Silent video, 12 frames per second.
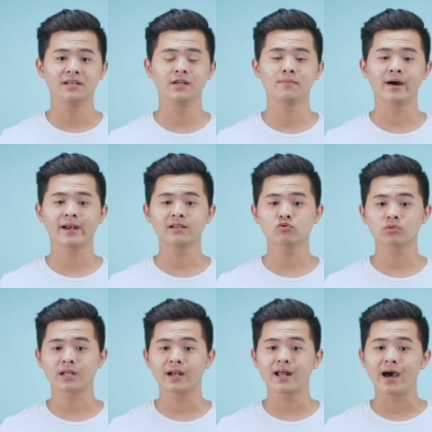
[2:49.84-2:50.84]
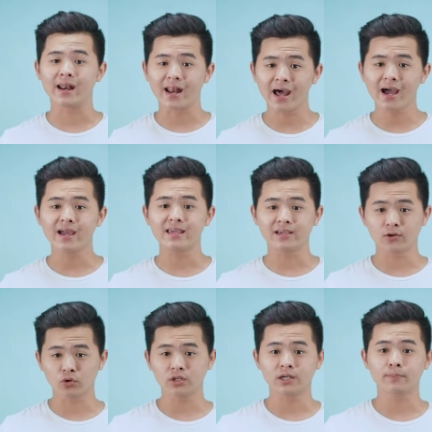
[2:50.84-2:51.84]
di mana sutradara
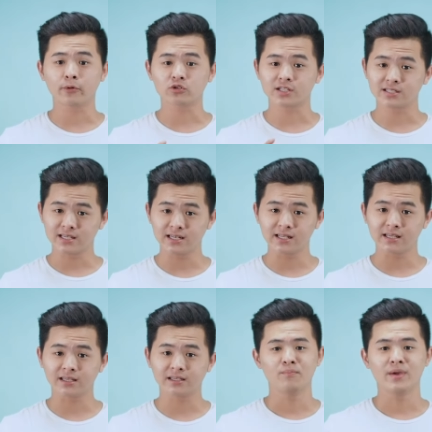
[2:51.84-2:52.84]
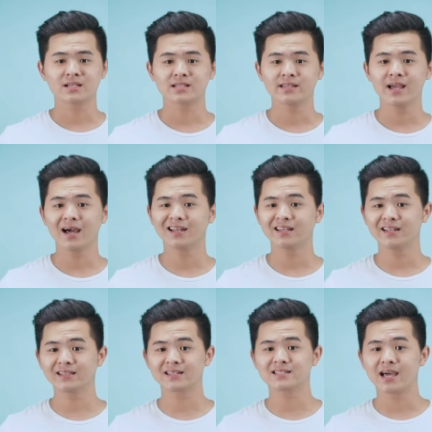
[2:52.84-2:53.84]
ikut di proses ini. Biasanya hal
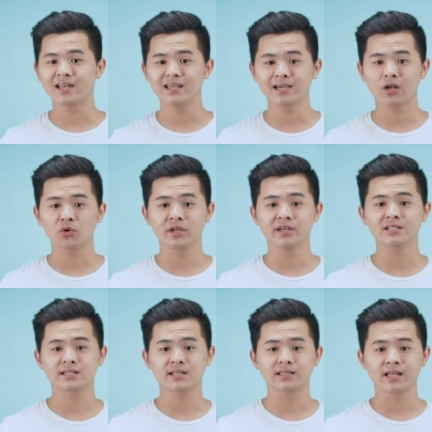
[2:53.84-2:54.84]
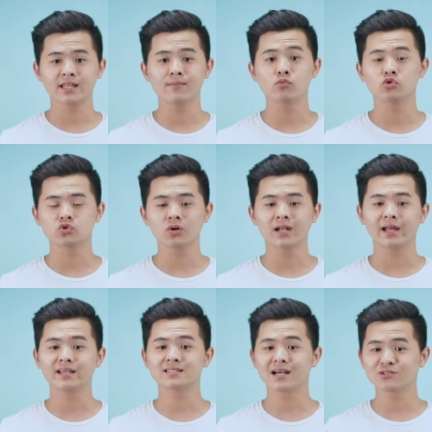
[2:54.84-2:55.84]
ini terjadi kalau ide ceritanya muncul
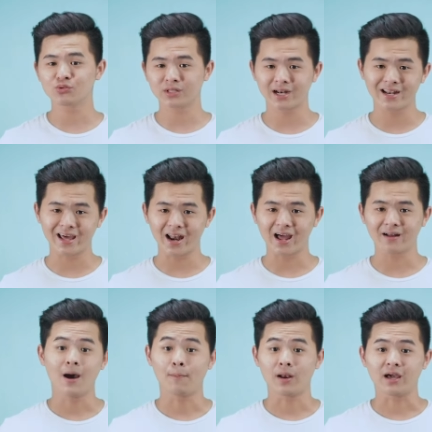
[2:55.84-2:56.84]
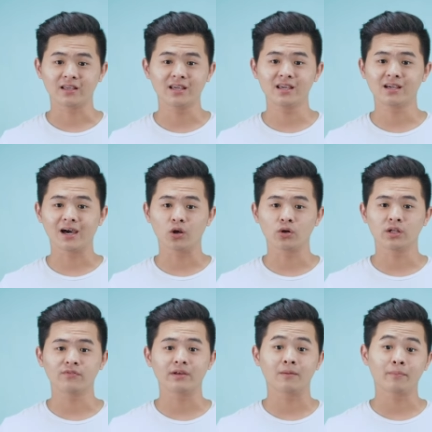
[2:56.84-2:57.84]
dari sang sutradara, apalagi kalau
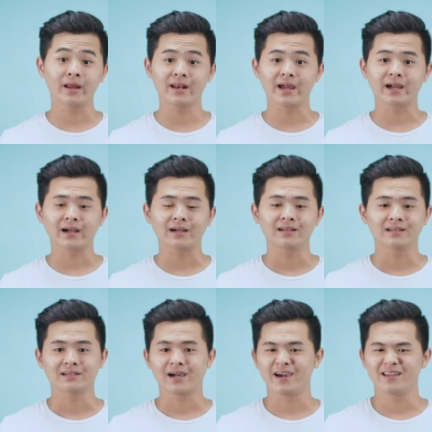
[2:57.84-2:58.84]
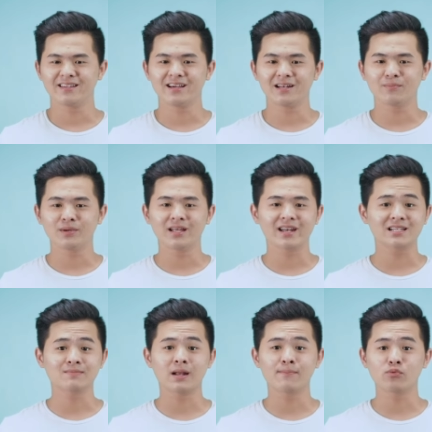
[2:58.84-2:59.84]
di film pendek. Kayaknya lebih dari
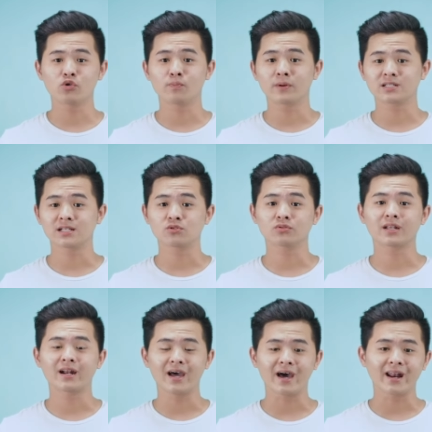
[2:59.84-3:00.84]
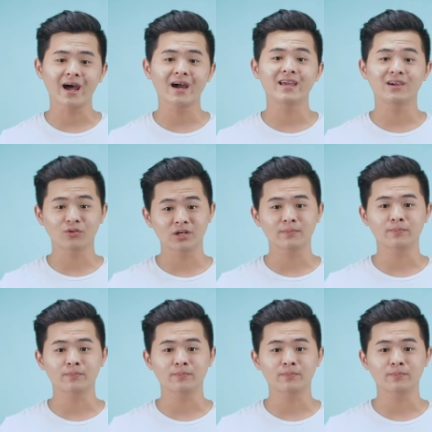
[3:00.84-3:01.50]
90% sutradara ikut